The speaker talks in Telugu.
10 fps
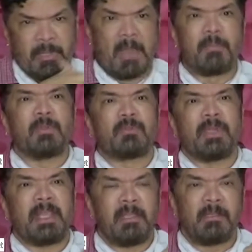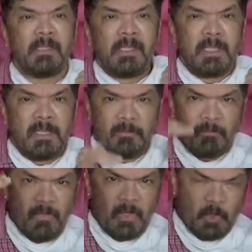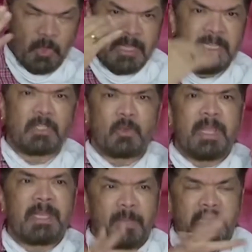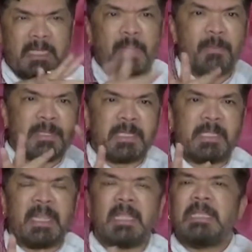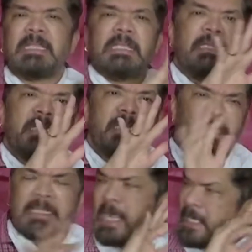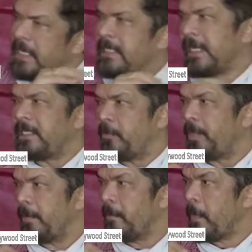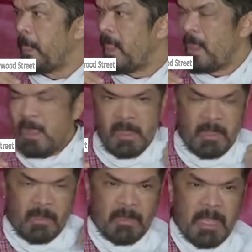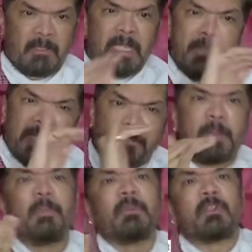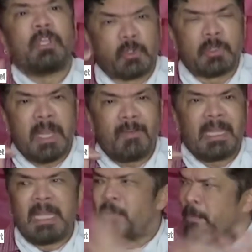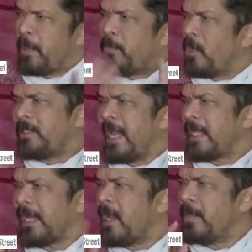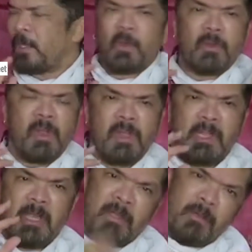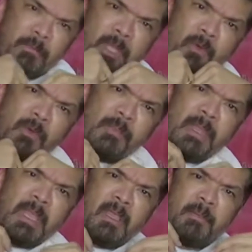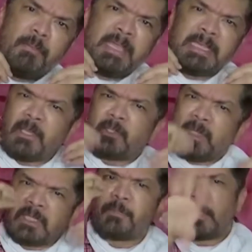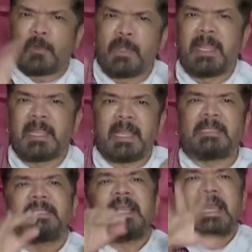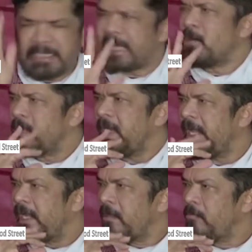ఈ ప్రాబ్లమ్స్ ఉన్నాయి షూటింగ్ చేసుకోవడానికి మాకు ఇటు పర్మిషన్ అంటే ఇస్తారని కేసీ గారు చెప్పారు కాదు లిమిట్ పీపుల్తో అంటే లిమిట్ పీపుల్లో చేయక్కర్లా మీరు మీ మీ మీకు ఎంత అవసరం పెట్టుకోండి అదే జాగ్రత్తగా ఉండండి